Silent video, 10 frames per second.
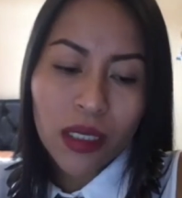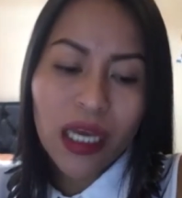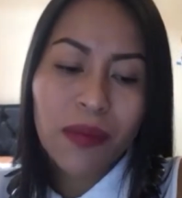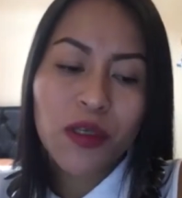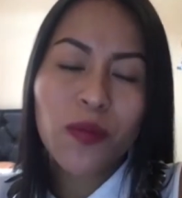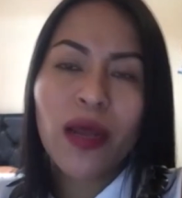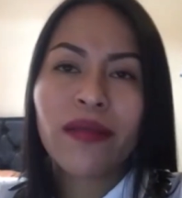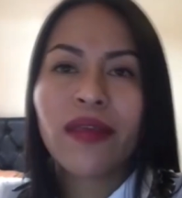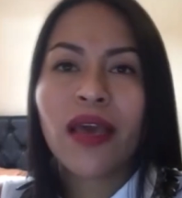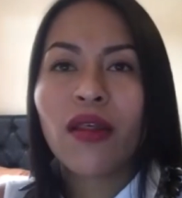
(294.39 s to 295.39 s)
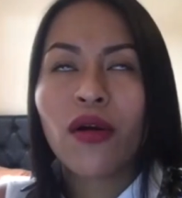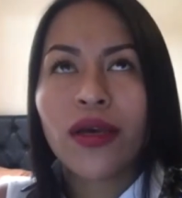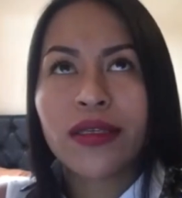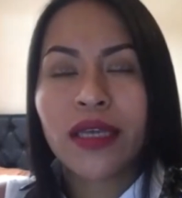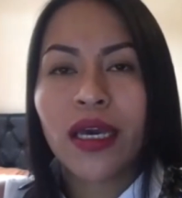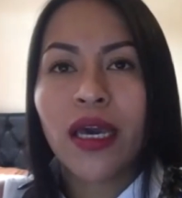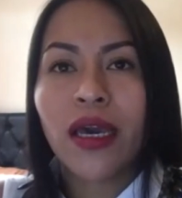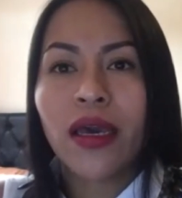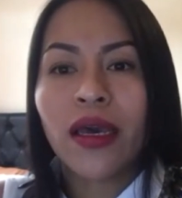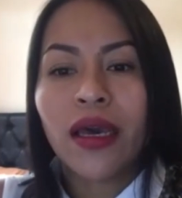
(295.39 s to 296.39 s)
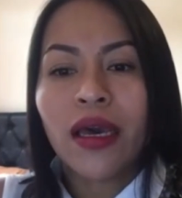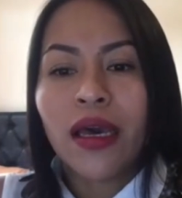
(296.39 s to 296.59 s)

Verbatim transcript: hemos planteado es que